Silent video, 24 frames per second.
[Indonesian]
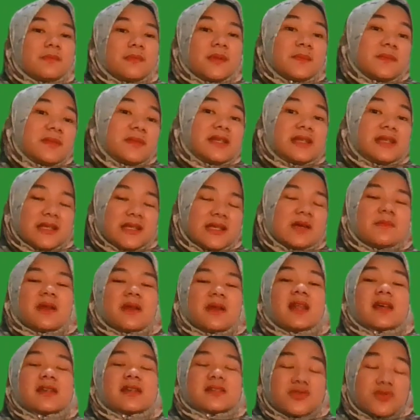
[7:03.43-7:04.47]
memiliki
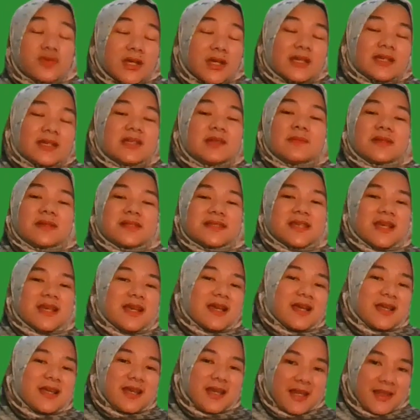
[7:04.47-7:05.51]
keberlangsungan di masa
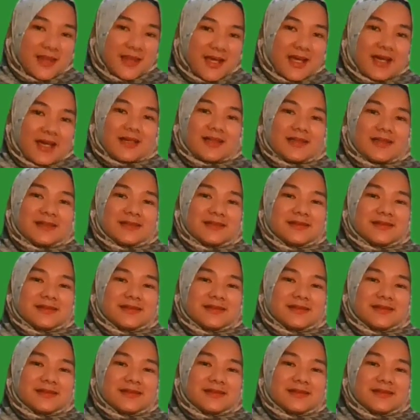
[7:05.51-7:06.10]
yang akan datang.